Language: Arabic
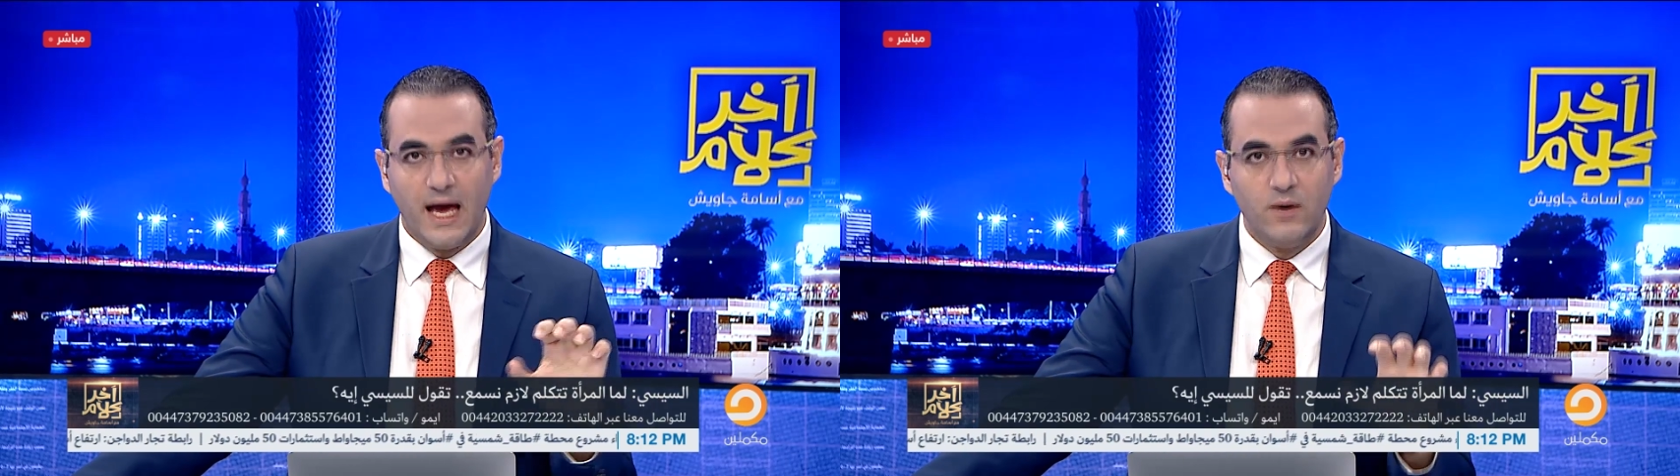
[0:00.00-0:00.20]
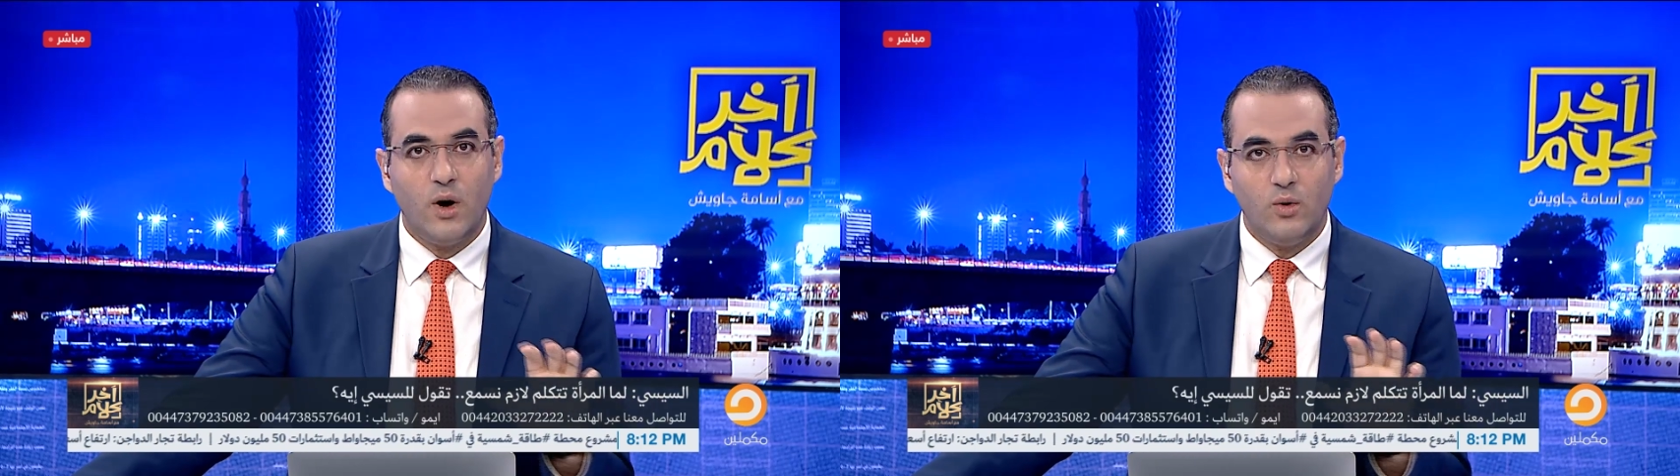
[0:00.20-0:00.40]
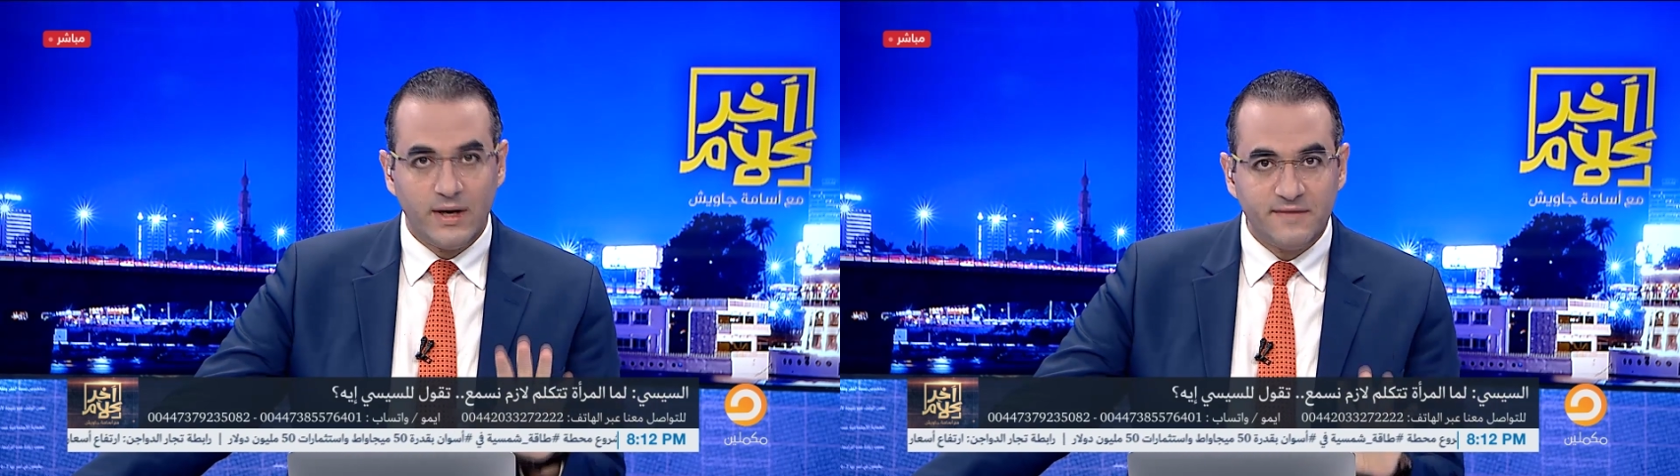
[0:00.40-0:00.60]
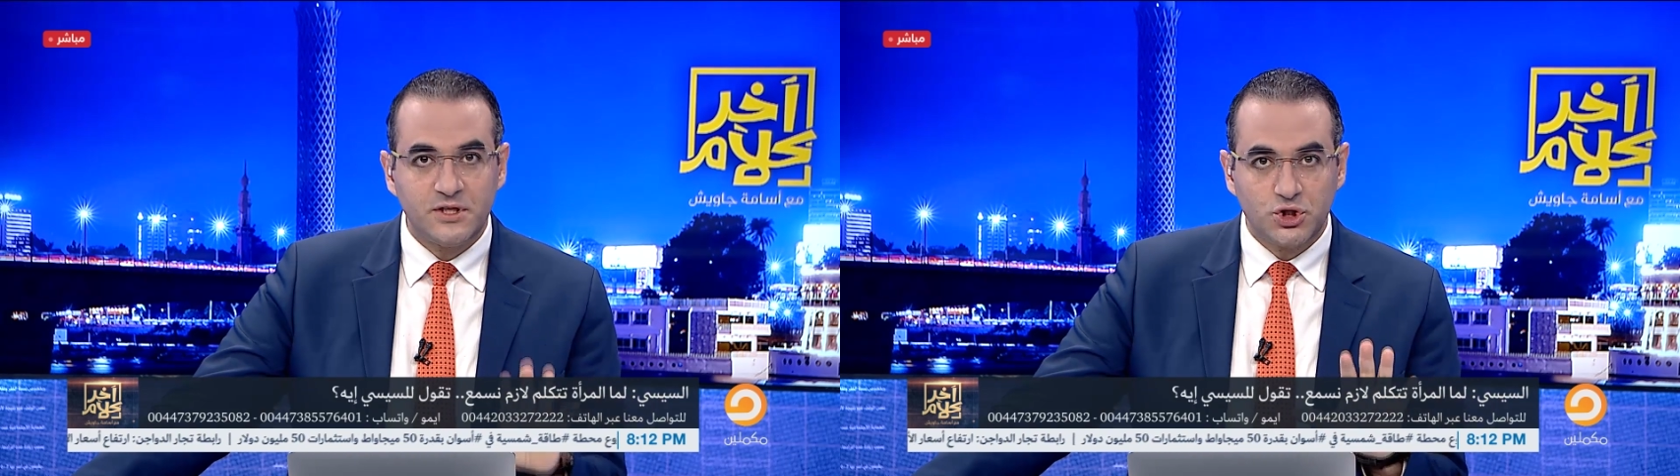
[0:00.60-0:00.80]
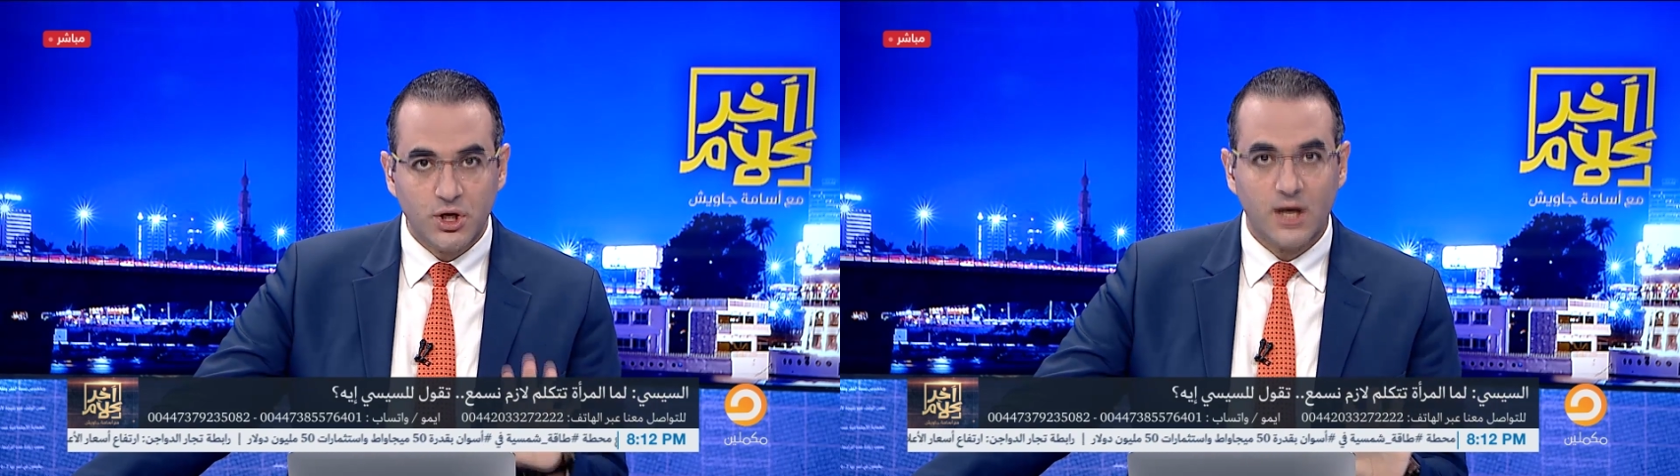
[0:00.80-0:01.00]
ايوه هو
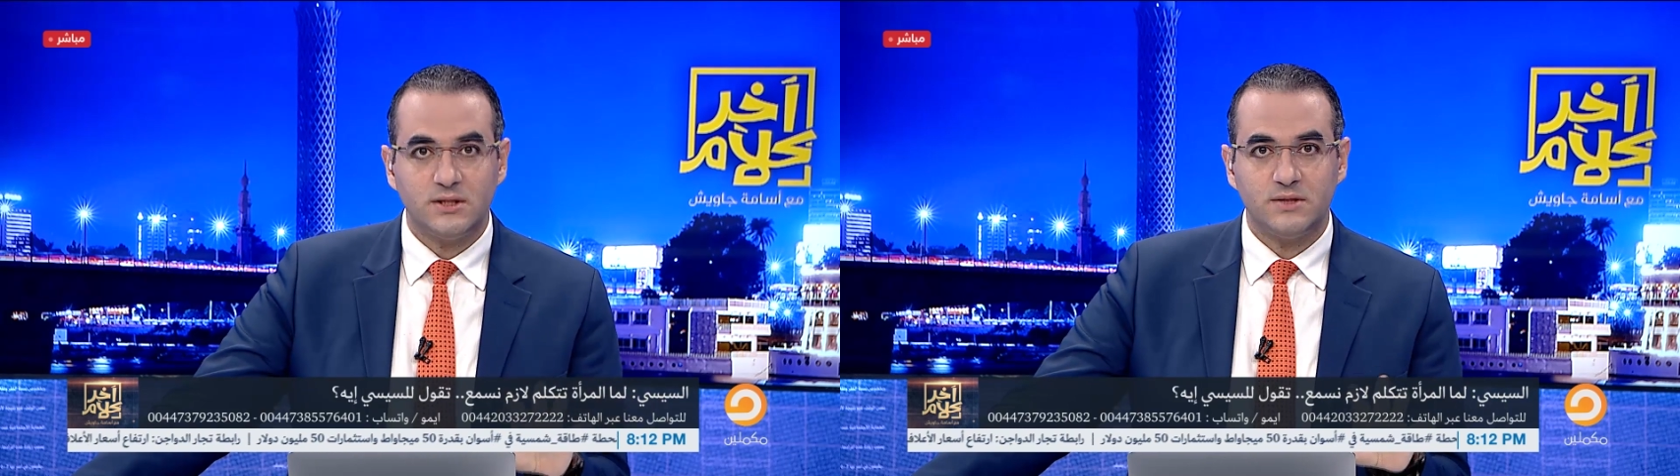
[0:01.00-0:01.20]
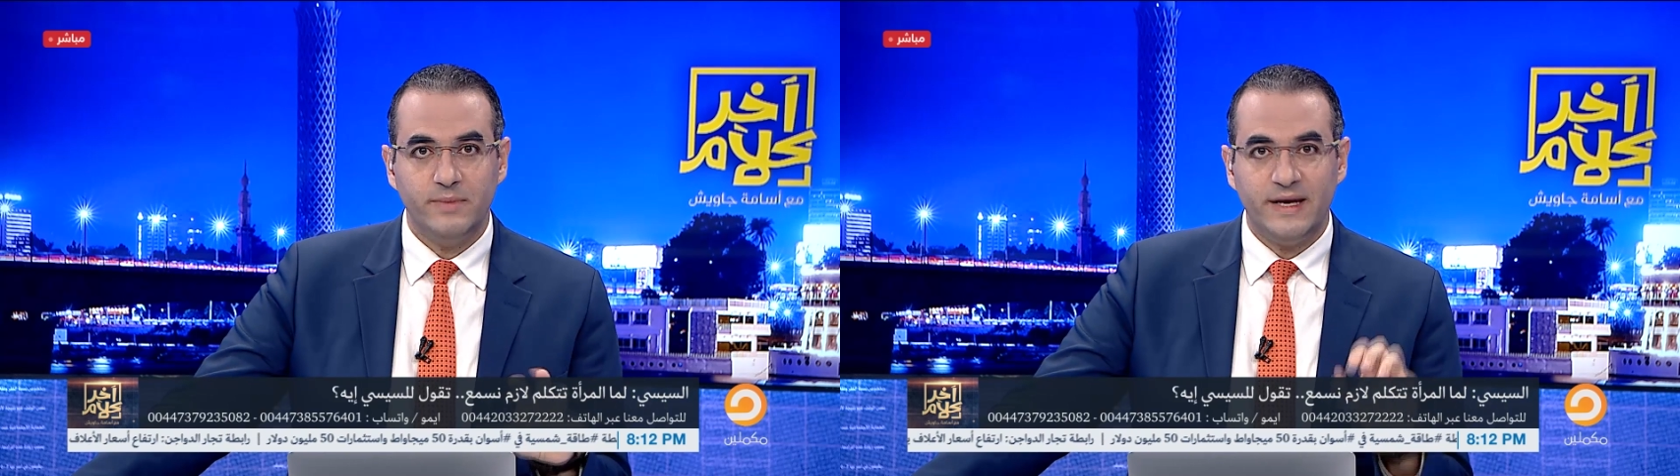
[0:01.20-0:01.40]
نفس الشخص